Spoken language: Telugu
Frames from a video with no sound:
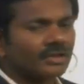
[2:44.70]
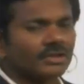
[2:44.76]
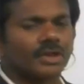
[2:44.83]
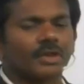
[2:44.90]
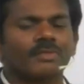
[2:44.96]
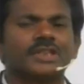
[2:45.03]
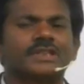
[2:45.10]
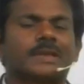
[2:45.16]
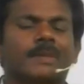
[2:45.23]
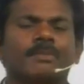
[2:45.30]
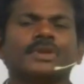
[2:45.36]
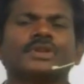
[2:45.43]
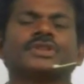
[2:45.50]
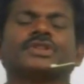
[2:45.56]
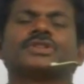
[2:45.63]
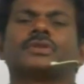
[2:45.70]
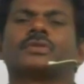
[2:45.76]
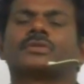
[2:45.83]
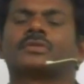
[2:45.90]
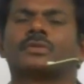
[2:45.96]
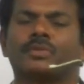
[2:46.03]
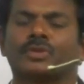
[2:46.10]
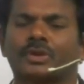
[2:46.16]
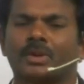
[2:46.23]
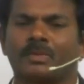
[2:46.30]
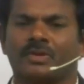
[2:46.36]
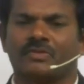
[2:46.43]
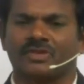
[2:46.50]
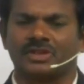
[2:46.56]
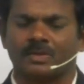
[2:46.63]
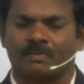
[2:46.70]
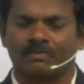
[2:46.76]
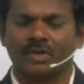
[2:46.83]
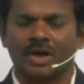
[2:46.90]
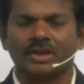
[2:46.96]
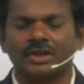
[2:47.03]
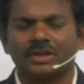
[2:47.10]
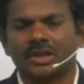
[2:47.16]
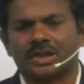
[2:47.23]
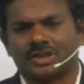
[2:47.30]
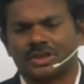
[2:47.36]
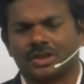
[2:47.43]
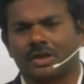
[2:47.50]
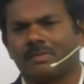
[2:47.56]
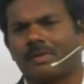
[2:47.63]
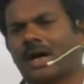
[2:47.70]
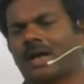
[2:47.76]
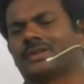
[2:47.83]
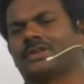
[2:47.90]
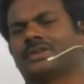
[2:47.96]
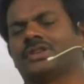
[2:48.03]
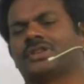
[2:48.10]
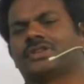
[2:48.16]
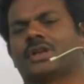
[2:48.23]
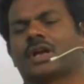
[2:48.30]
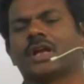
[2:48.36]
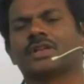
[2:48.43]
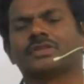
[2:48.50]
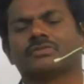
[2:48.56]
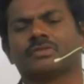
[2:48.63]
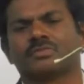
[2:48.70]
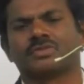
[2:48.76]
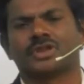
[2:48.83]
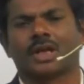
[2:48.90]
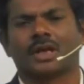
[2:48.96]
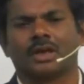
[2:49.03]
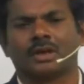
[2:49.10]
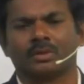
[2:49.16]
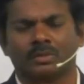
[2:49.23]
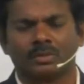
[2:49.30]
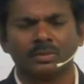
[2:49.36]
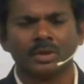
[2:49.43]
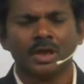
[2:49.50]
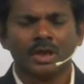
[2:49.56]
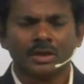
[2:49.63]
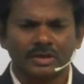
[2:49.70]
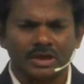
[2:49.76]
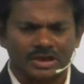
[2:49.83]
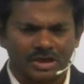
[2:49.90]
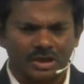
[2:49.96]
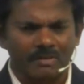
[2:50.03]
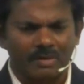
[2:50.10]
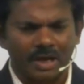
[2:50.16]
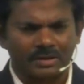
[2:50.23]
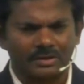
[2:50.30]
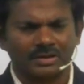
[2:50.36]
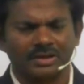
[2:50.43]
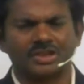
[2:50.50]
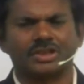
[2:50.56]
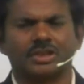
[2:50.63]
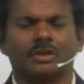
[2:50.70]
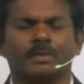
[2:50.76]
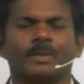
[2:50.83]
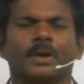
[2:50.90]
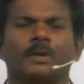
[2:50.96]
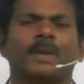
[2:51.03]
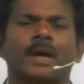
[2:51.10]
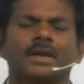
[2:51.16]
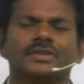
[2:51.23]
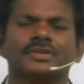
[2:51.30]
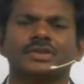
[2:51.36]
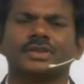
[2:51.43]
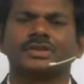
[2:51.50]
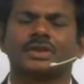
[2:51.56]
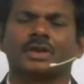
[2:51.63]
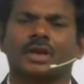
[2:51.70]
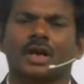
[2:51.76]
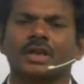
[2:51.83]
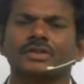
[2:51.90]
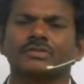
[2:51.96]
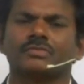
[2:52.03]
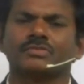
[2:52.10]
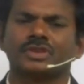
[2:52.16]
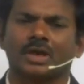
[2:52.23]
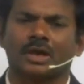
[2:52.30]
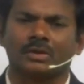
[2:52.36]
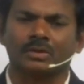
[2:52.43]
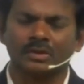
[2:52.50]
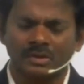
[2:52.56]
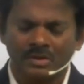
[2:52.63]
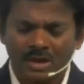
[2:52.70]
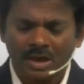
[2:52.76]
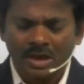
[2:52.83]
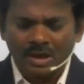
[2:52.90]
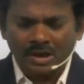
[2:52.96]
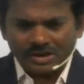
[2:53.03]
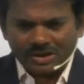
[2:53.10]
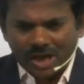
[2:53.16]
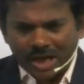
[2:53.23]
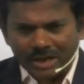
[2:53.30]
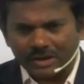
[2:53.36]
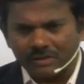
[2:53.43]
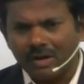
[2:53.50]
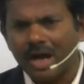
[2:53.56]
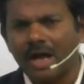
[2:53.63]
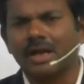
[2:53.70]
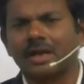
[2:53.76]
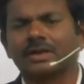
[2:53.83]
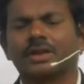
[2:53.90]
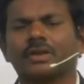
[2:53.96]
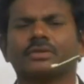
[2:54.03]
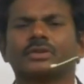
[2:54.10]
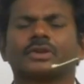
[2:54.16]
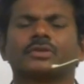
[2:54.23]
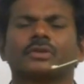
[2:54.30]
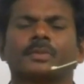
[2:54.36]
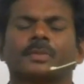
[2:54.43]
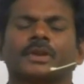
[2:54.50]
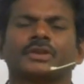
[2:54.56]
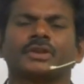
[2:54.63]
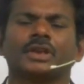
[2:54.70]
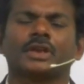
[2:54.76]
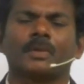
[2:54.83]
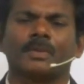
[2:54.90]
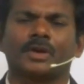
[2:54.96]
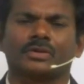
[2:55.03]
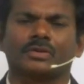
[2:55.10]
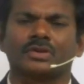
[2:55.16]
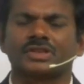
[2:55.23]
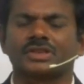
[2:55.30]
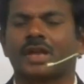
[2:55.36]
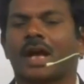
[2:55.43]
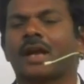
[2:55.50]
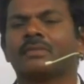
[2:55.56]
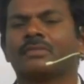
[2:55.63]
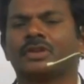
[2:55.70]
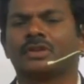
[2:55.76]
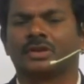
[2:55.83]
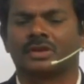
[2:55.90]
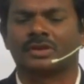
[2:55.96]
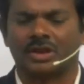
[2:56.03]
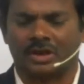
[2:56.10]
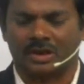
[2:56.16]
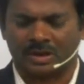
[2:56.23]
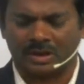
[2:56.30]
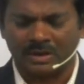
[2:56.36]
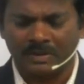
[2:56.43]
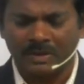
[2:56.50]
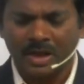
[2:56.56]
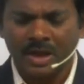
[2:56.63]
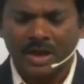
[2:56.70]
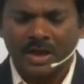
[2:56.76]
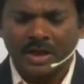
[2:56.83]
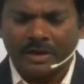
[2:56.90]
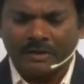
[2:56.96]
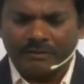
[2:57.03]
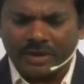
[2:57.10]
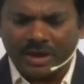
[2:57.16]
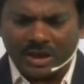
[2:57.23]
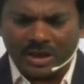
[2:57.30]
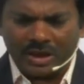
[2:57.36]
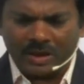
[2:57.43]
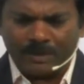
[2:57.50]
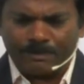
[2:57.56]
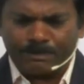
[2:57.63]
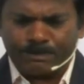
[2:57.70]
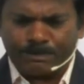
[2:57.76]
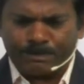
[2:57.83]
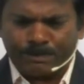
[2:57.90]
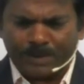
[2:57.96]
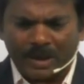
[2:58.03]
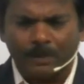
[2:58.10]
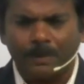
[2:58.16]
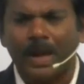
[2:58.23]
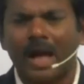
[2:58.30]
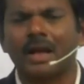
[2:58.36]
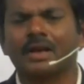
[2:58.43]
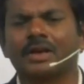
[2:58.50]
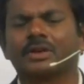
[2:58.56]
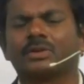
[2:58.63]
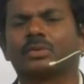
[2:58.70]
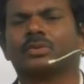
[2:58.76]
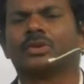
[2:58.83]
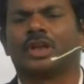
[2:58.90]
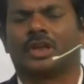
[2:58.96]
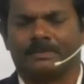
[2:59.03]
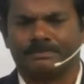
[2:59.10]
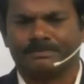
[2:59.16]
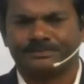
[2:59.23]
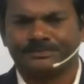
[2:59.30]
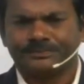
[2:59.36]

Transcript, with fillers: మాత్రమే సంబంధించినటువంటి ముఖ్యమైన విషయం అంటే దక్షిణ భారతదేశ రాజవంశాలలో దక్షిణ భారతదేశాన్ని పరిపాలన చేసిన రాజవంశాల్లో శాతవాహనులకే ఉన్నటువంటి ప్రత్యేకమైనటువంటి స్థానం ఏంటంటే వీరి పరిపాలనతోనే